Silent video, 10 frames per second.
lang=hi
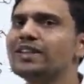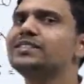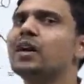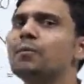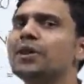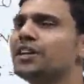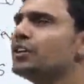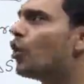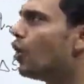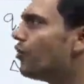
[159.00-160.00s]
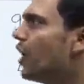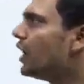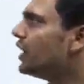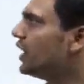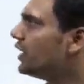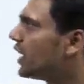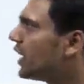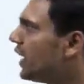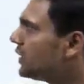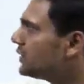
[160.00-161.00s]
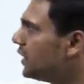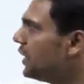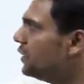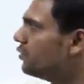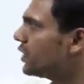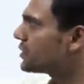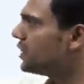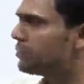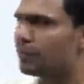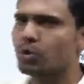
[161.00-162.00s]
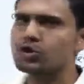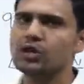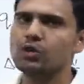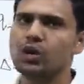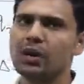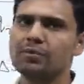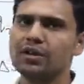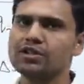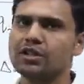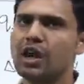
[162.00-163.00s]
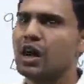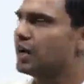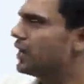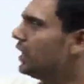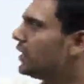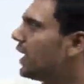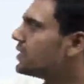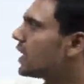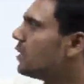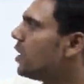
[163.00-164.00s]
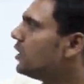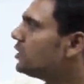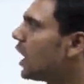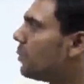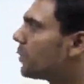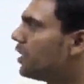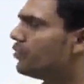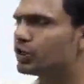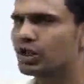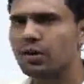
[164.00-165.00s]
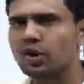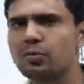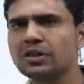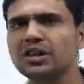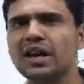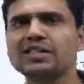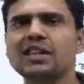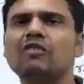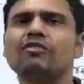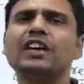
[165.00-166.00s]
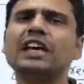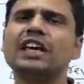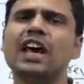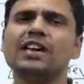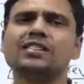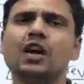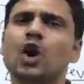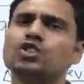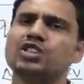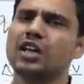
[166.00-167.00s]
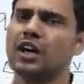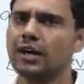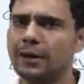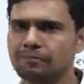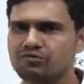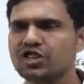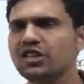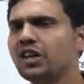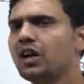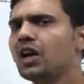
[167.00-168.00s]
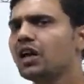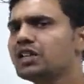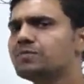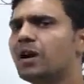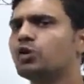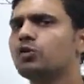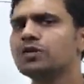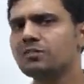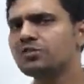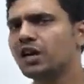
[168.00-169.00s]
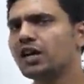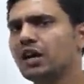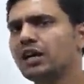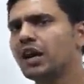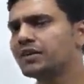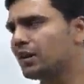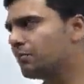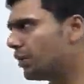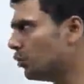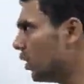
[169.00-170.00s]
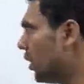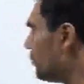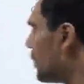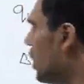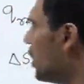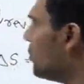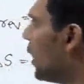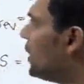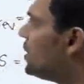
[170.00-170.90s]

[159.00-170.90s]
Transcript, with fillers: इज द मीनिंग ऑफ डेल्टा एस इनवर्सली प्रोपोर्शनल टू टेम्परेचर डेल्टा एस का मान ताप के विक्रमानुपाति है इसका फील क्या है इसका लॉजिक क्या है चलिए इस बात को मैं समझाने के लिए एक एग्जाम्पल लूंगा मान